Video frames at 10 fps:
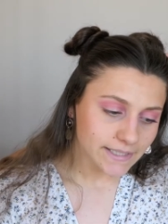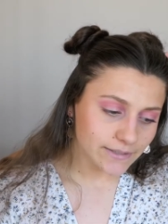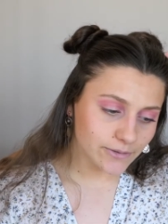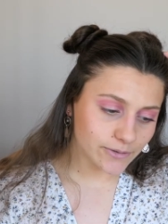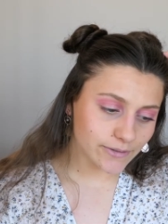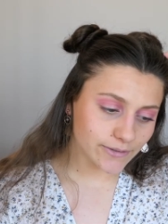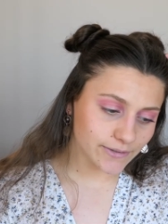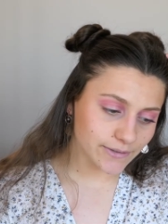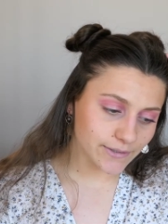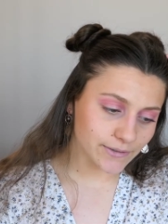Donc
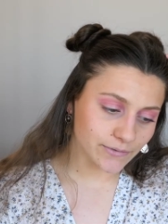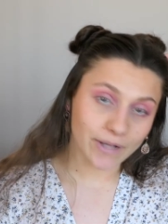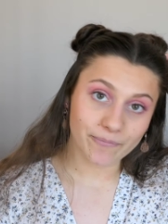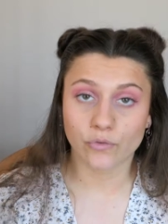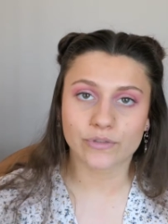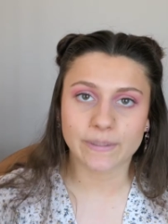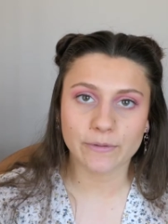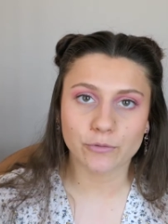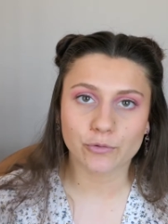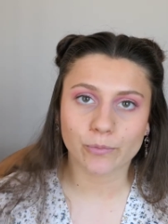euh, voilà. Donc c'est
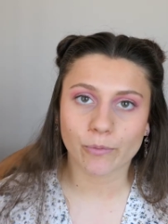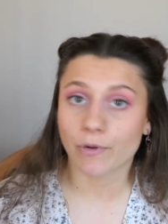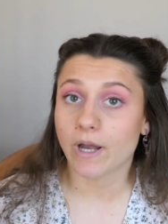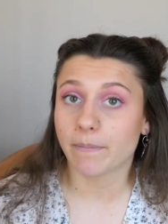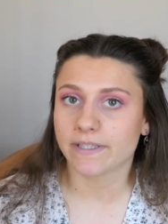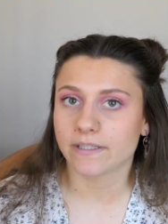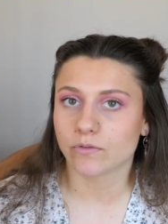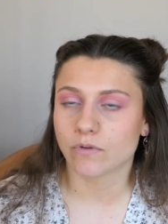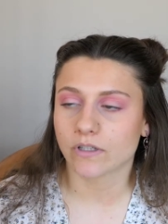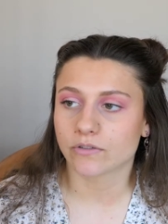pas du tout pour me la péter
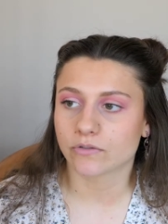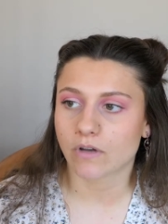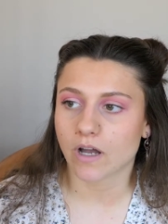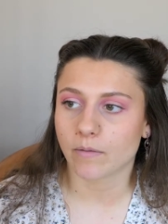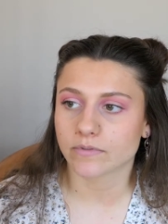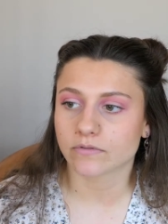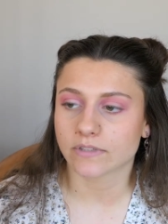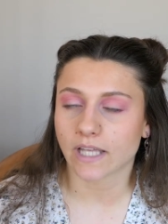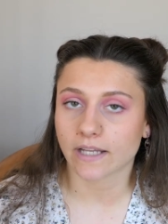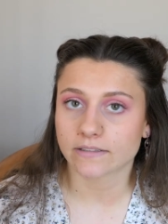ou quoi que ce soit, hein, parce que
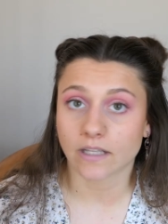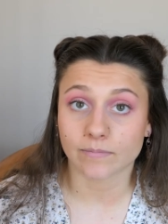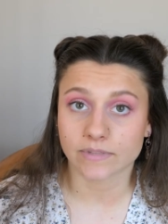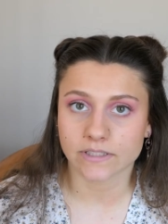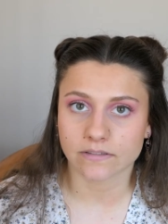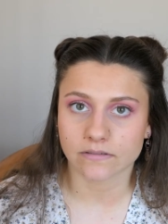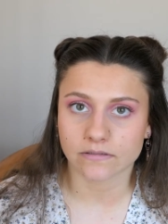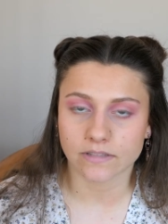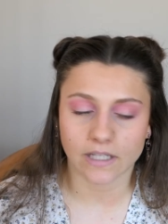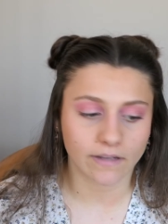ça reste un petit
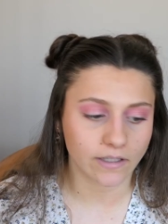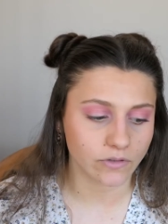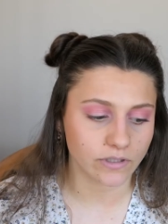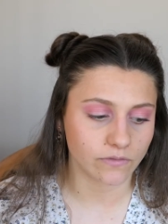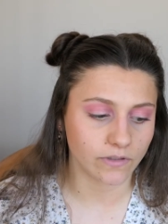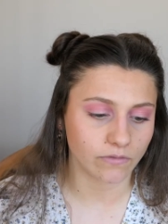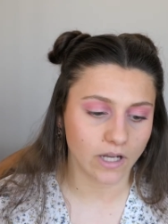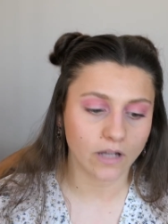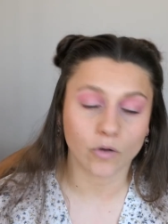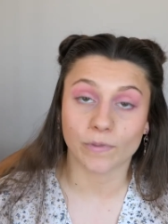euh, travail que j'ai fait,
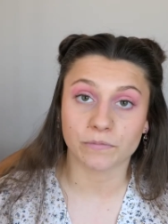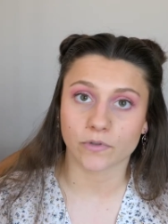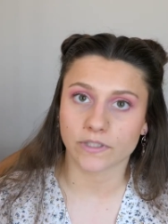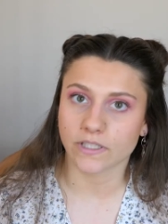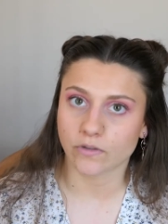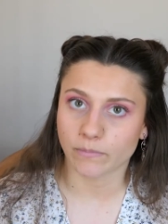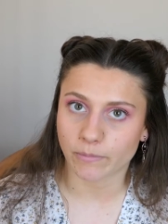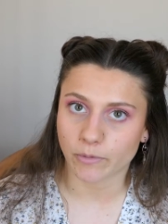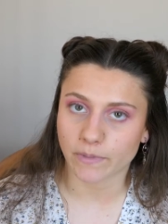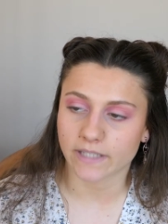voilà, qu'on m'a demandé dans
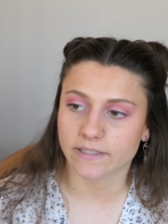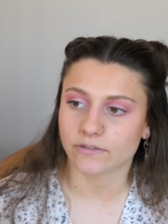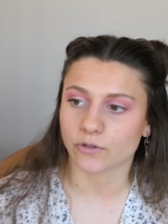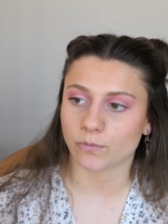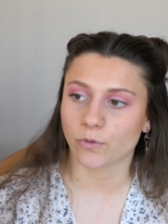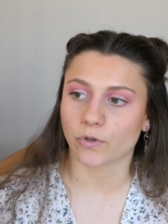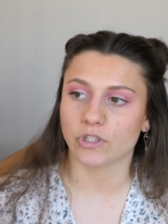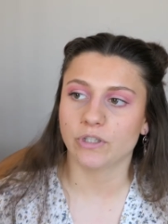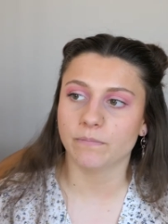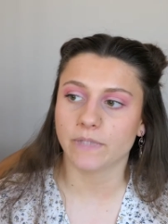ma première année de Sciences Po Grenoble.